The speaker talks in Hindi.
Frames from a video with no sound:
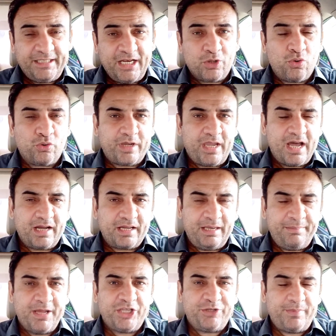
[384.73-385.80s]
ने गो के आखिरी
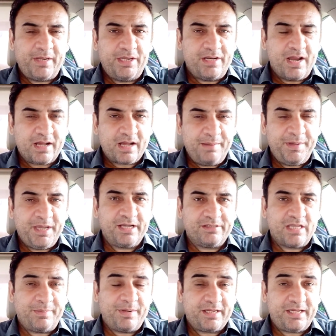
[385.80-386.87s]
मैच में नाकामी का
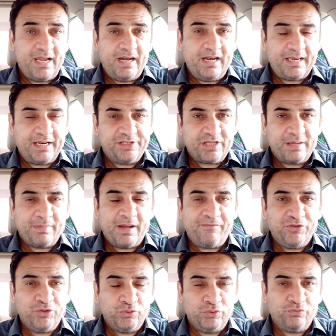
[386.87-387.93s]
सामना किया लेकिन इसके
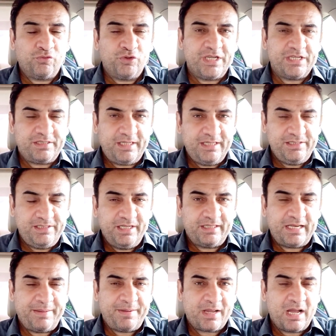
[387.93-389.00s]
बावजूद वो ये सीरीज़
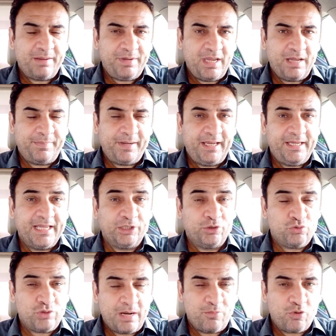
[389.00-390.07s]
जीतने में कामयाब रही ये
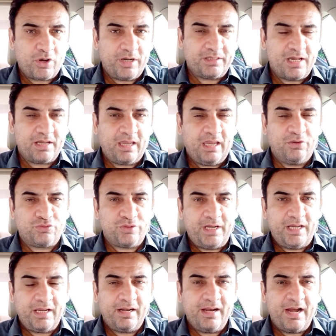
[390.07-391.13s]
दूसरा मौका था कि
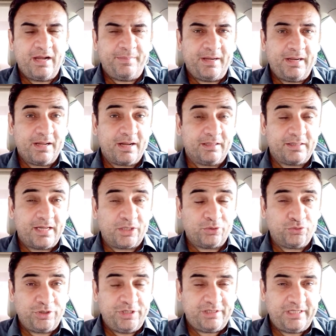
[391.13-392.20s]
उसने इंग्लैंड में लगातार
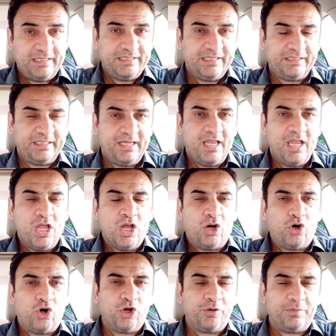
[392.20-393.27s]
दूसरी सीरीज़ जीती
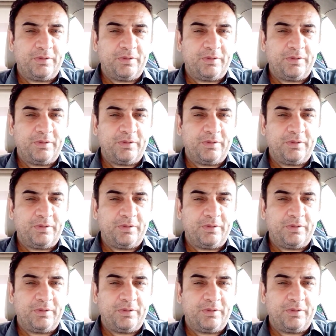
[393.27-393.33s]
और